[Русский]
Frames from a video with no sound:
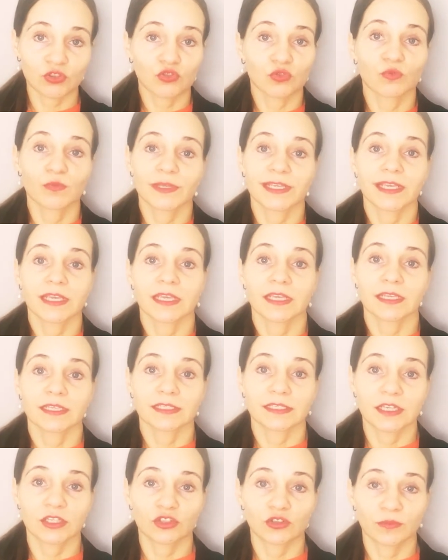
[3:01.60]
сумке, и
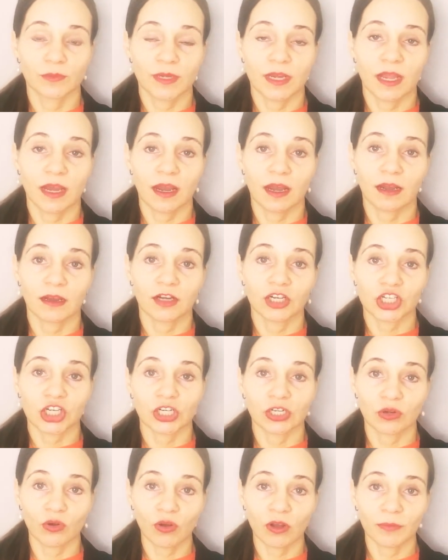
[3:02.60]
здесь у меня
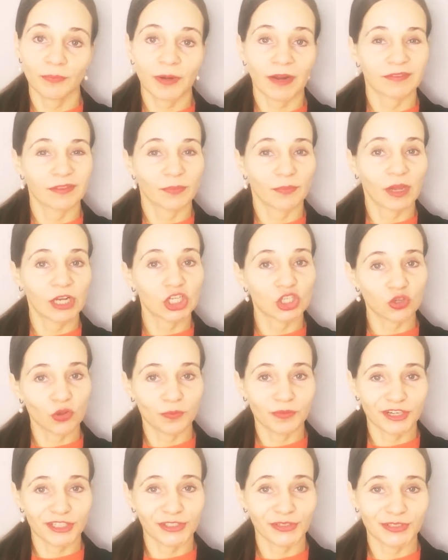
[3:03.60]
кошелек, правда,
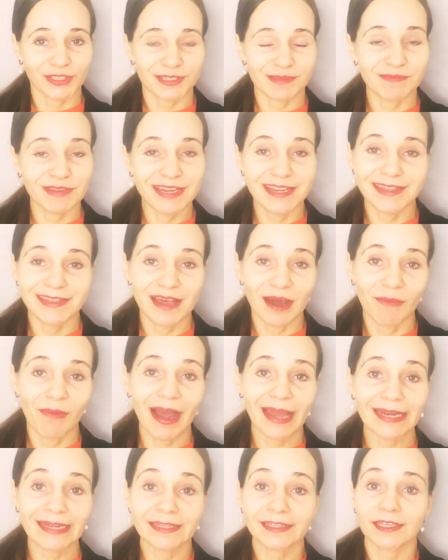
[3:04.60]
большой пришлось заменить на
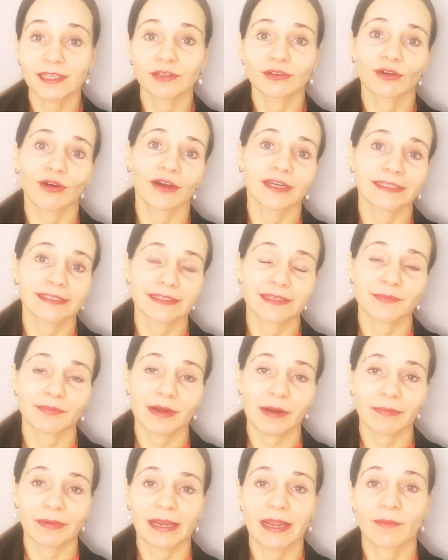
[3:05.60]
маленький, но это не
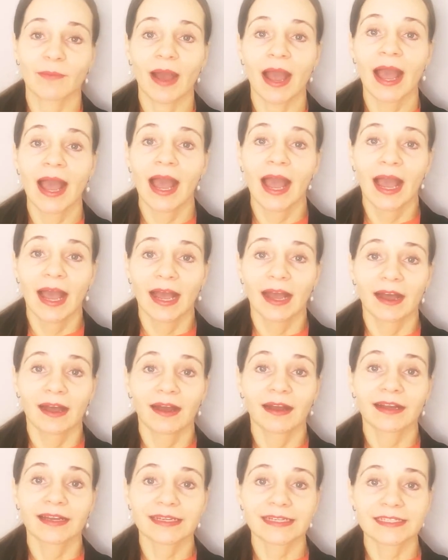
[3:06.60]
проблема.
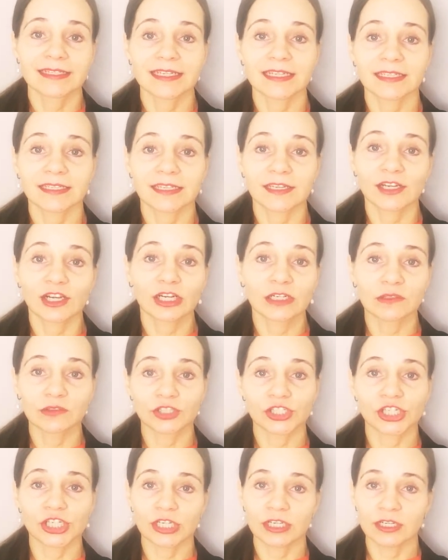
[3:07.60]
Кредитки,
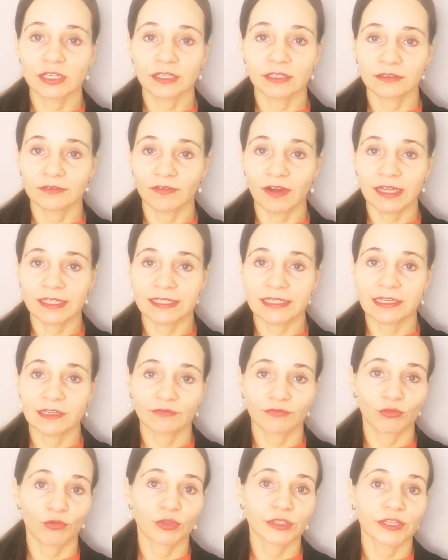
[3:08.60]
ключи, два
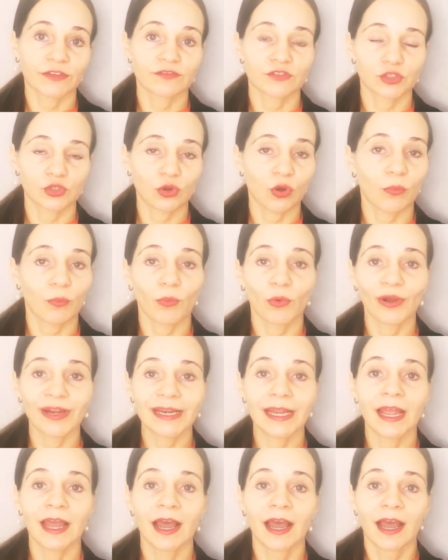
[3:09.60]
телефона, все,
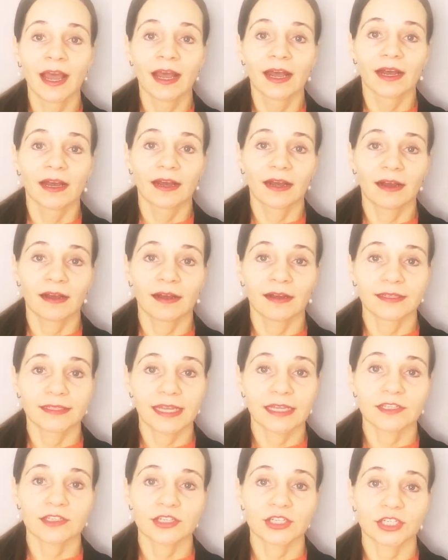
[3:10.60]
более
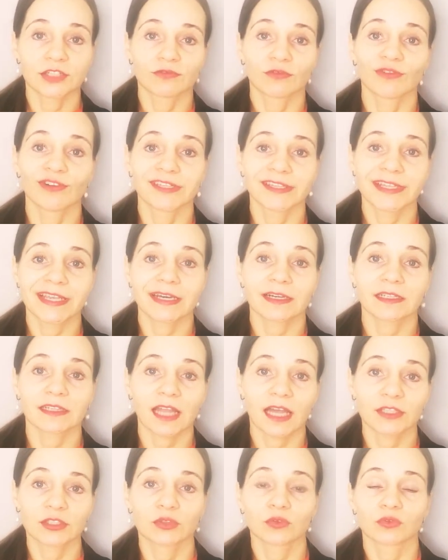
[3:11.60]
я ничего не
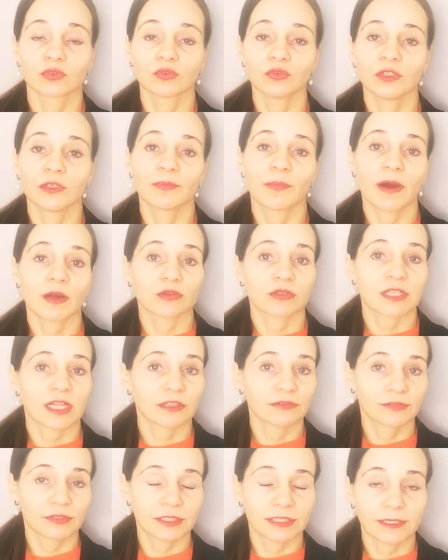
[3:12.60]
кладу, ну и пару
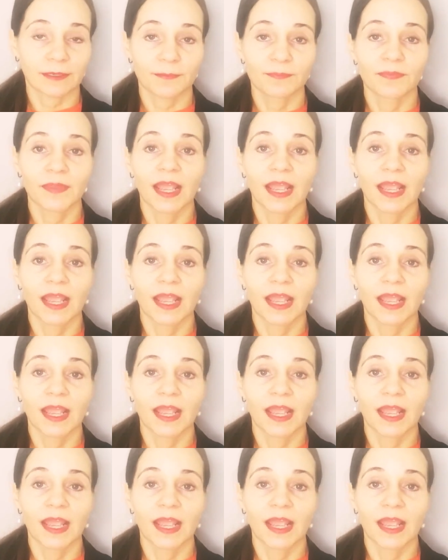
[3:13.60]
салфеток.